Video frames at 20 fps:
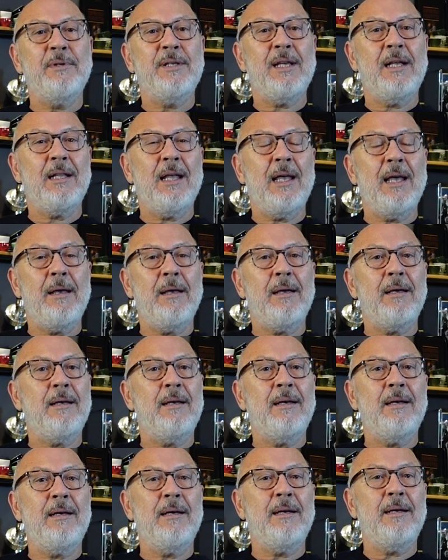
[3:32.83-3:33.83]
bize de
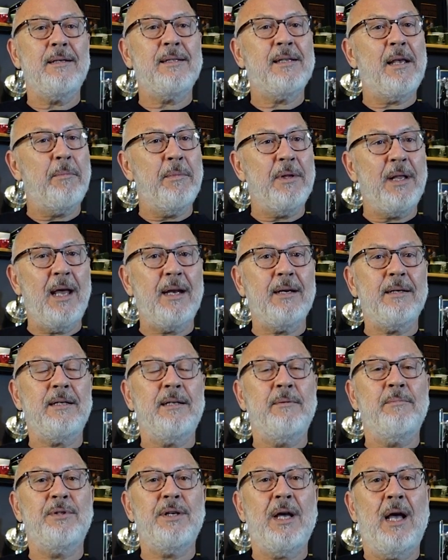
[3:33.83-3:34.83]
e, seminer
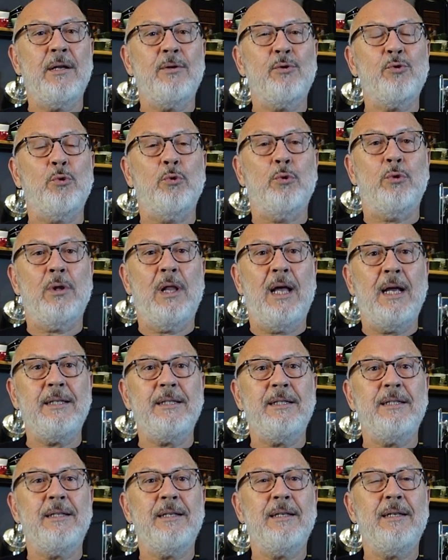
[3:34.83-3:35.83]
imkanı
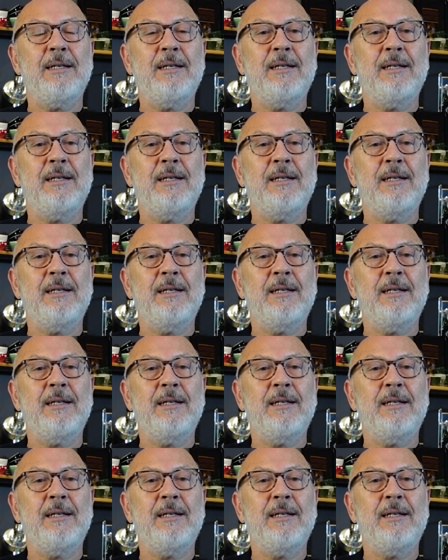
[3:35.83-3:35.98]
sundular.